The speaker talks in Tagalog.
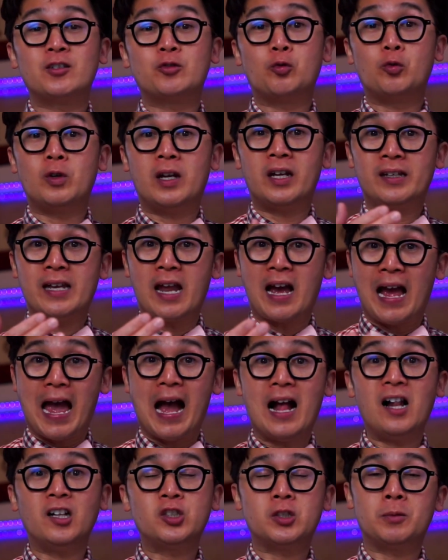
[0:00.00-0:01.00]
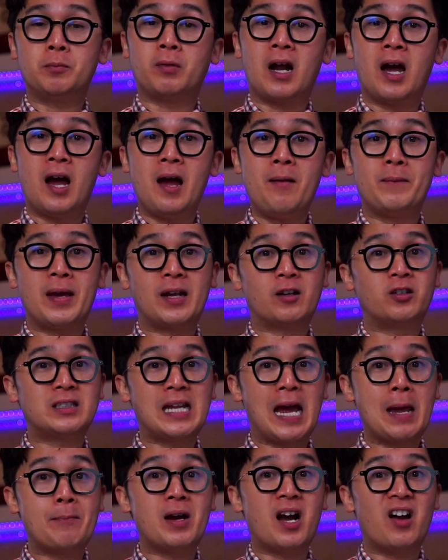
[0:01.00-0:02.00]
tulad ng algebra, meron
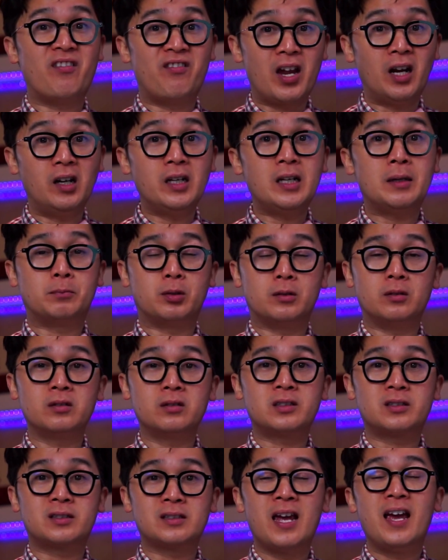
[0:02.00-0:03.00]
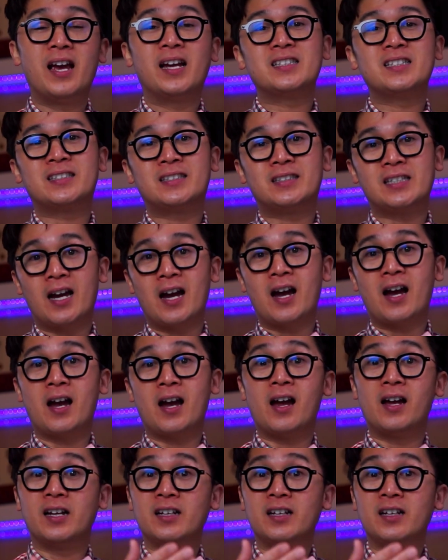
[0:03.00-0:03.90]
tayong mga variables sa